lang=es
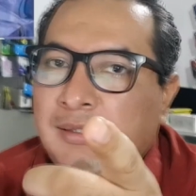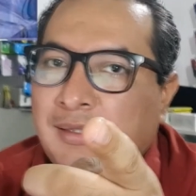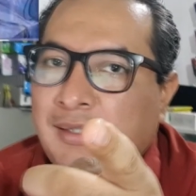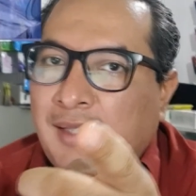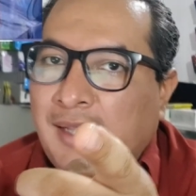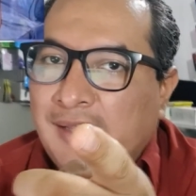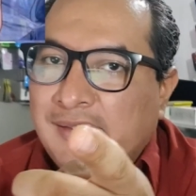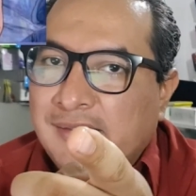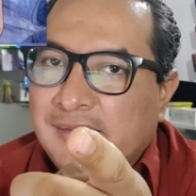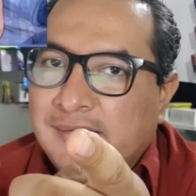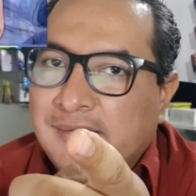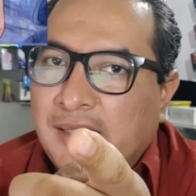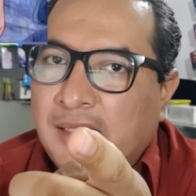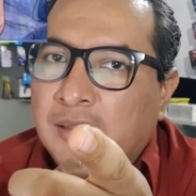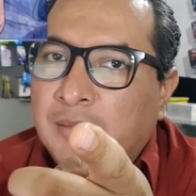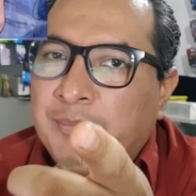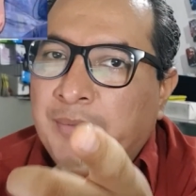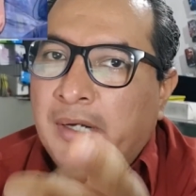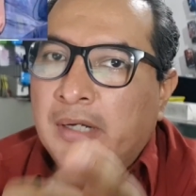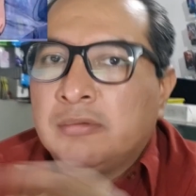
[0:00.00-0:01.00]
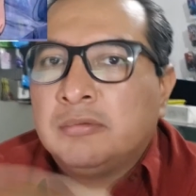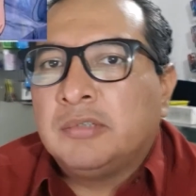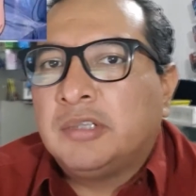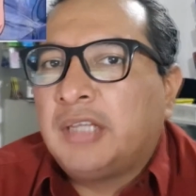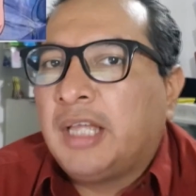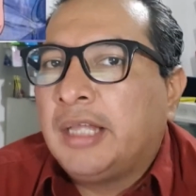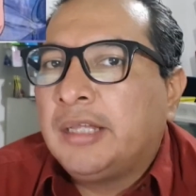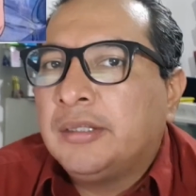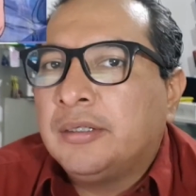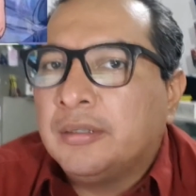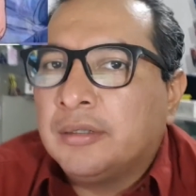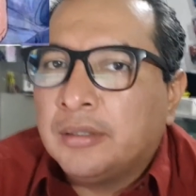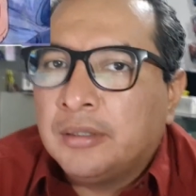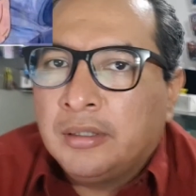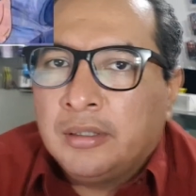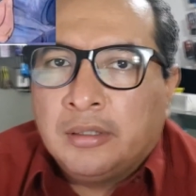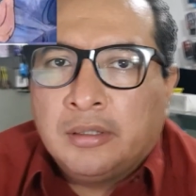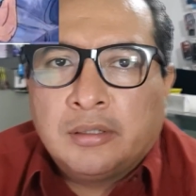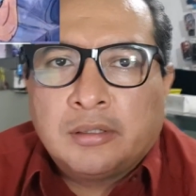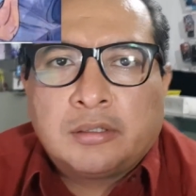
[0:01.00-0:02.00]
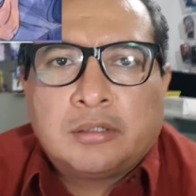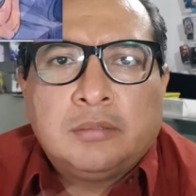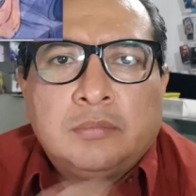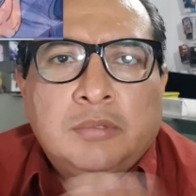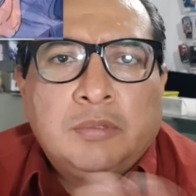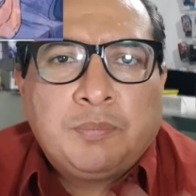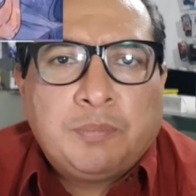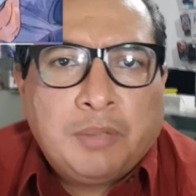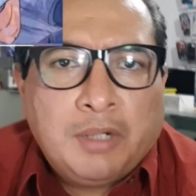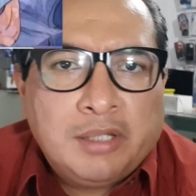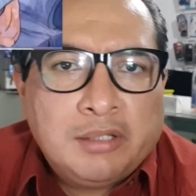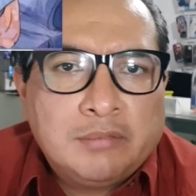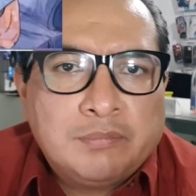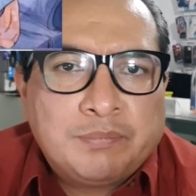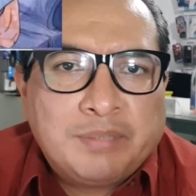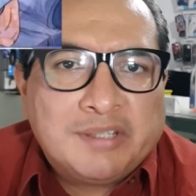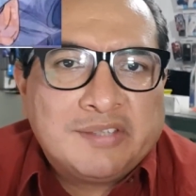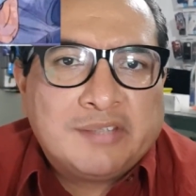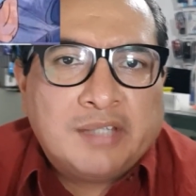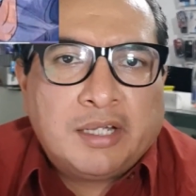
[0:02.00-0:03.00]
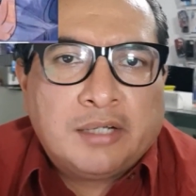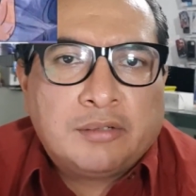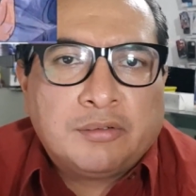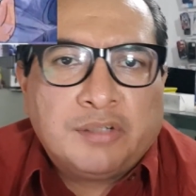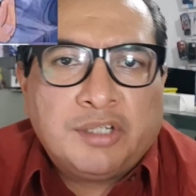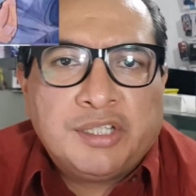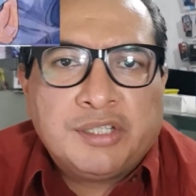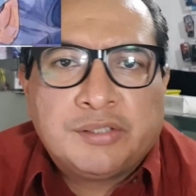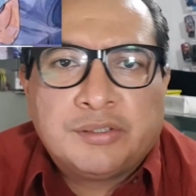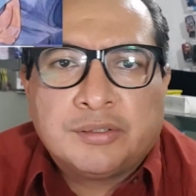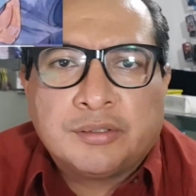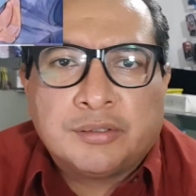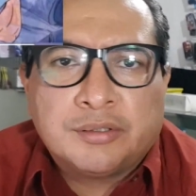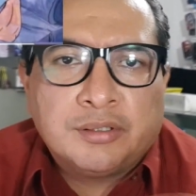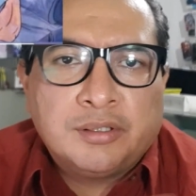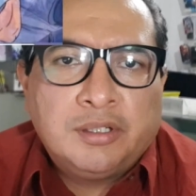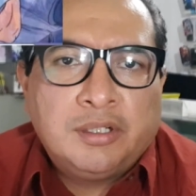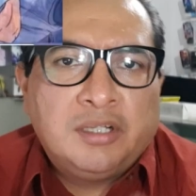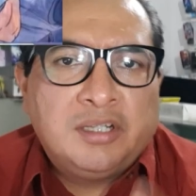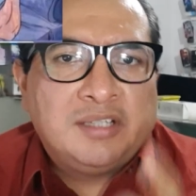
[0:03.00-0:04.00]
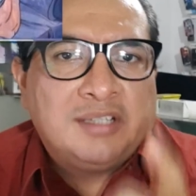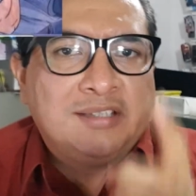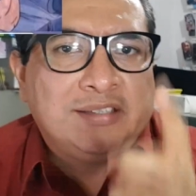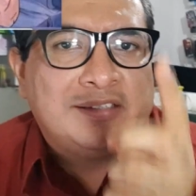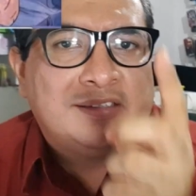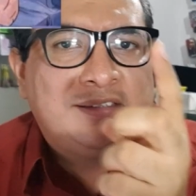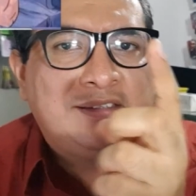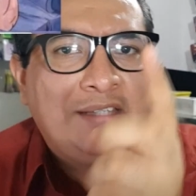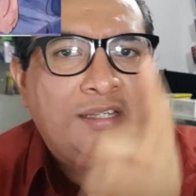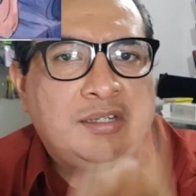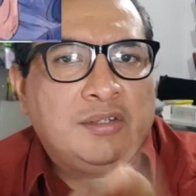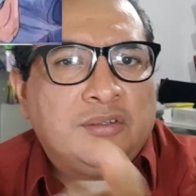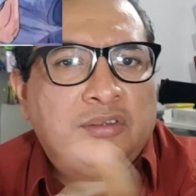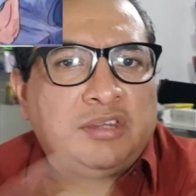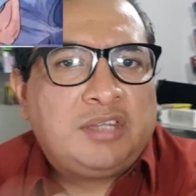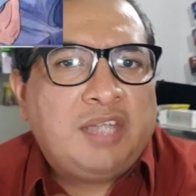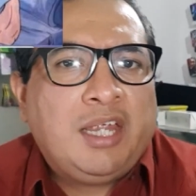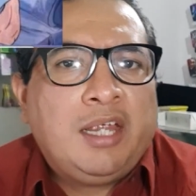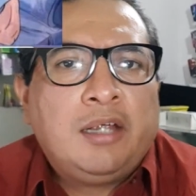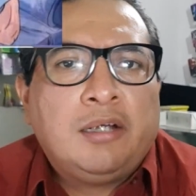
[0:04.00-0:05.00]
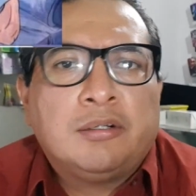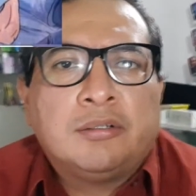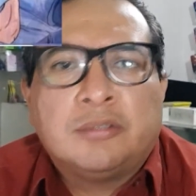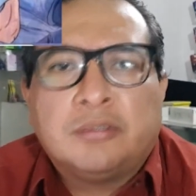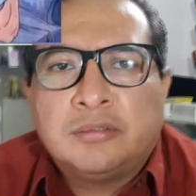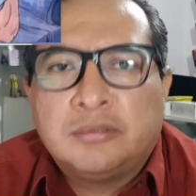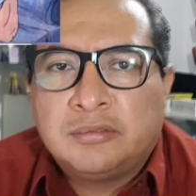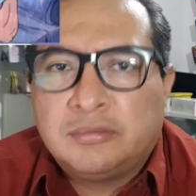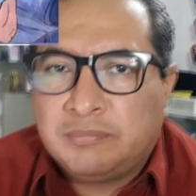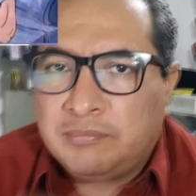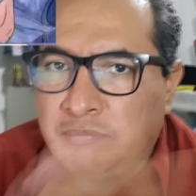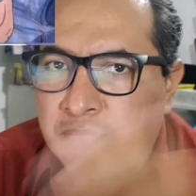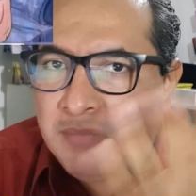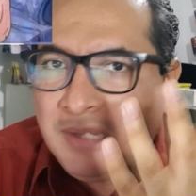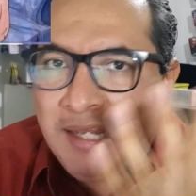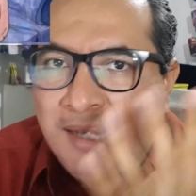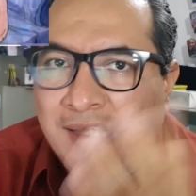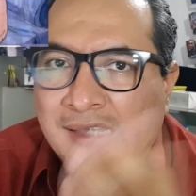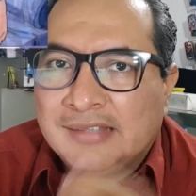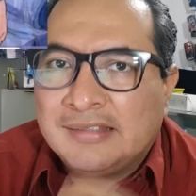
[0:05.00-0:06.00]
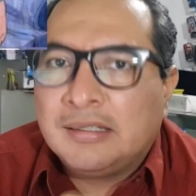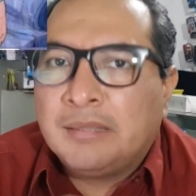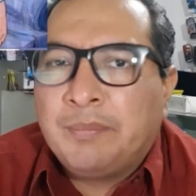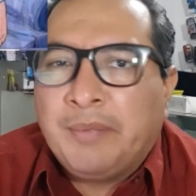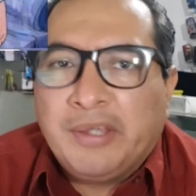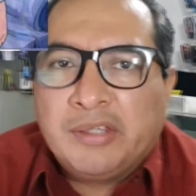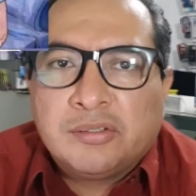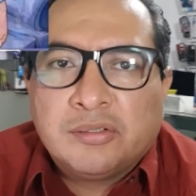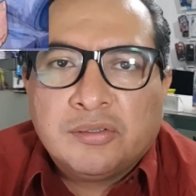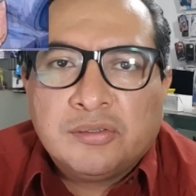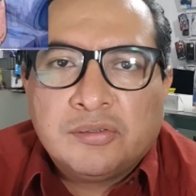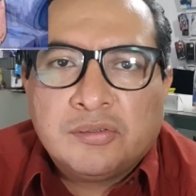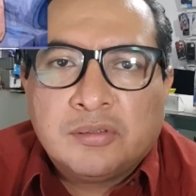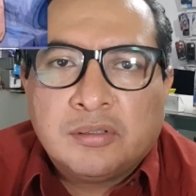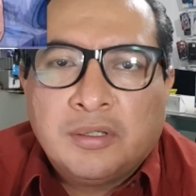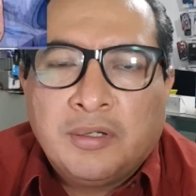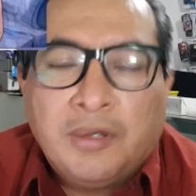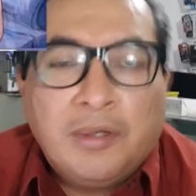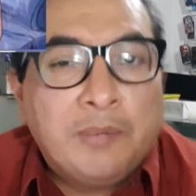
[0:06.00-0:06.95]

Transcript: ¿Te has estado preguntando cómo puedo empezar con esto si no tengo miles de pesos?